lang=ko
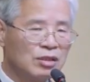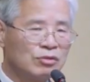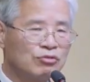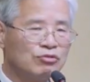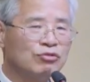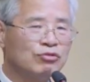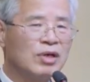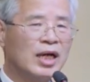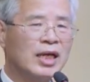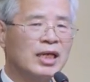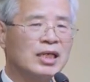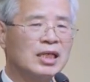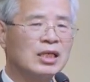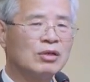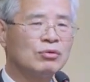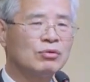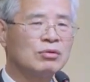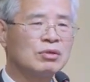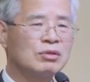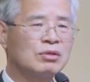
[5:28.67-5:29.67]
누가의
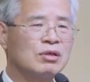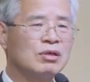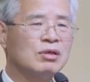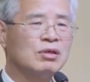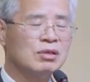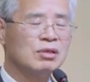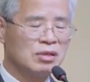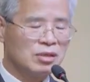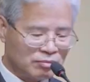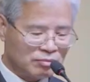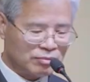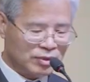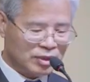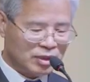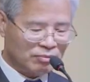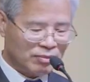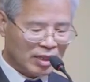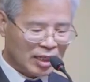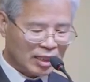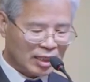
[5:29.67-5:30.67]
기록을 더
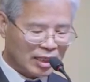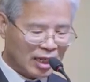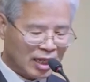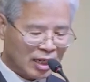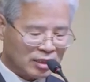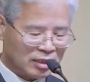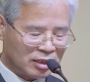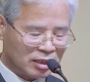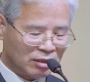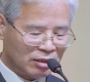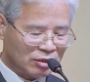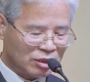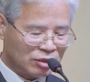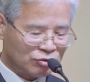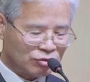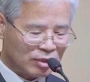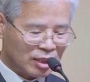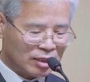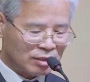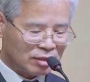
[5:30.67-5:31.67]
믿을 만하다 그렇게 여길
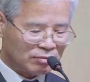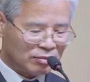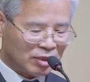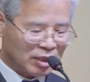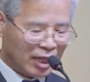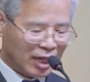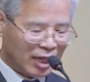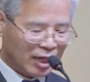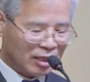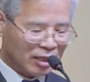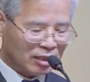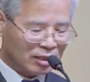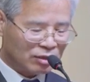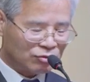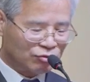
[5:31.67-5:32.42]
수가 있습니다.